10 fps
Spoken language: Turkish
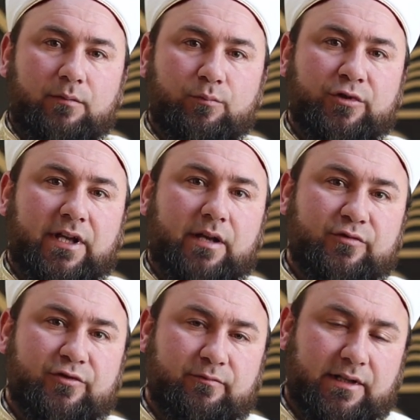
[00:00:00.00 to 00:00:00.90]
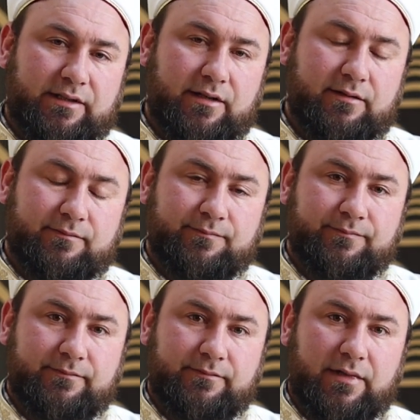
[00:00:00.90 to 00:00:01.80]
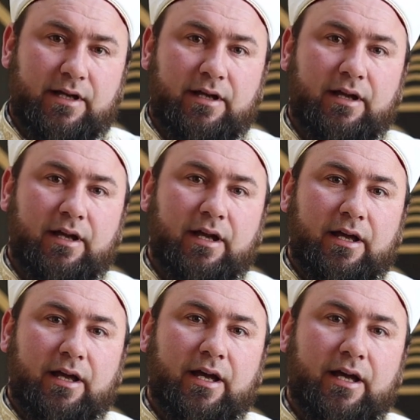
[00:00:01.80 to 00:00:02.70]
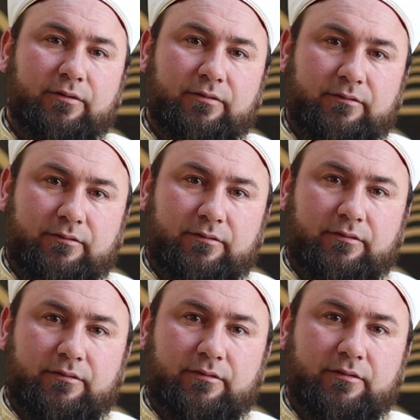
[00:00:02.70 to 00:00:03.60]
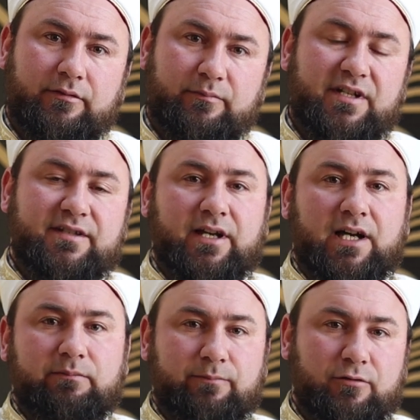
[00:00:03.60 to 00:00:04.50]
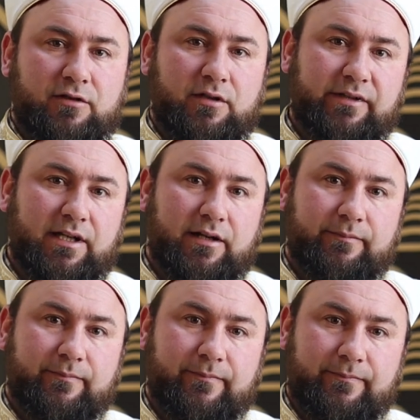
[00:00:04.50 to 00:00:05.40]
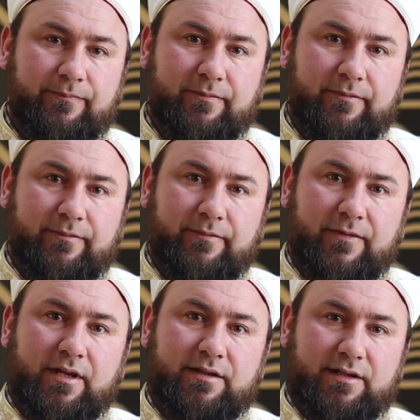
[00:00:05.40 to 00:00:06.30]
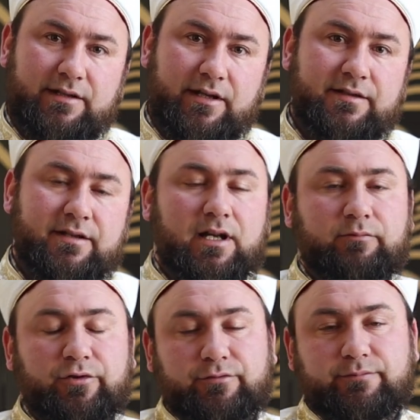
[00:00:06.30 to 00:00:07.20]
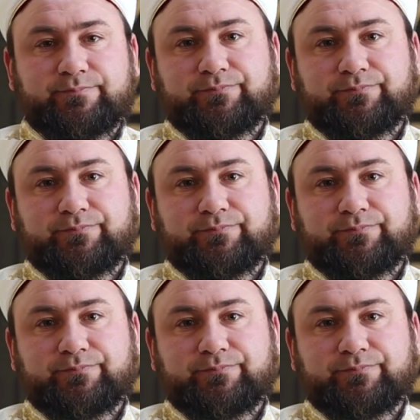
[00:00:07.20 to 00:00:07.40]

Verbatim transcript: Muhterem Müslümanlar, her gün bir sahabe programıyla sizleri selamlıyorum.